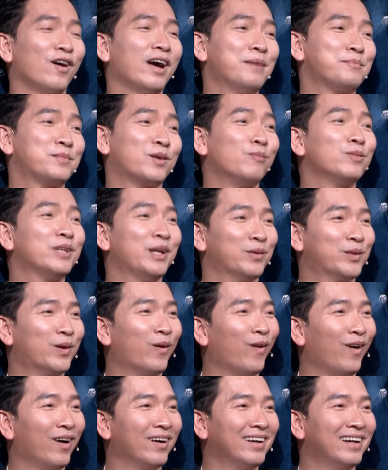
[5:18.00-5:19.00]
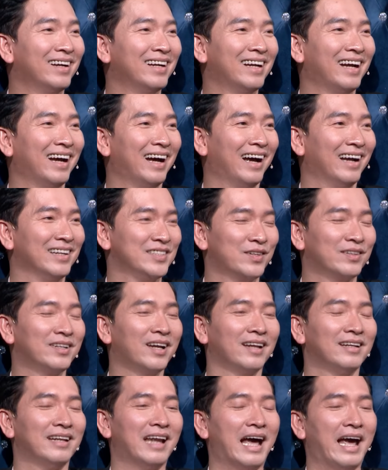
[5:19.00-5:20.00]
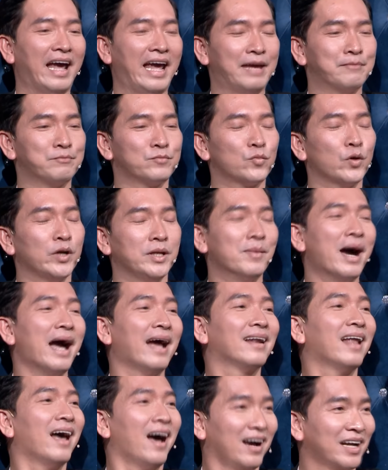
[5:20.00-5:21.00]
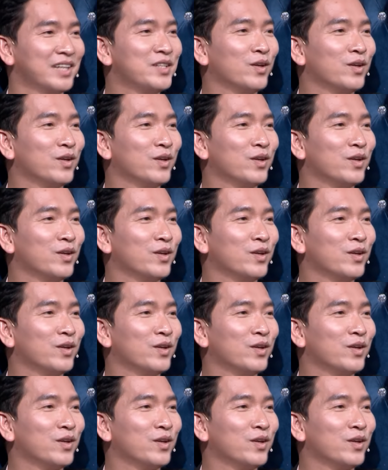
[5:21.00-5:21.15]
cái đó em cũng chịu thua. À, cho nên là em tùy bạn là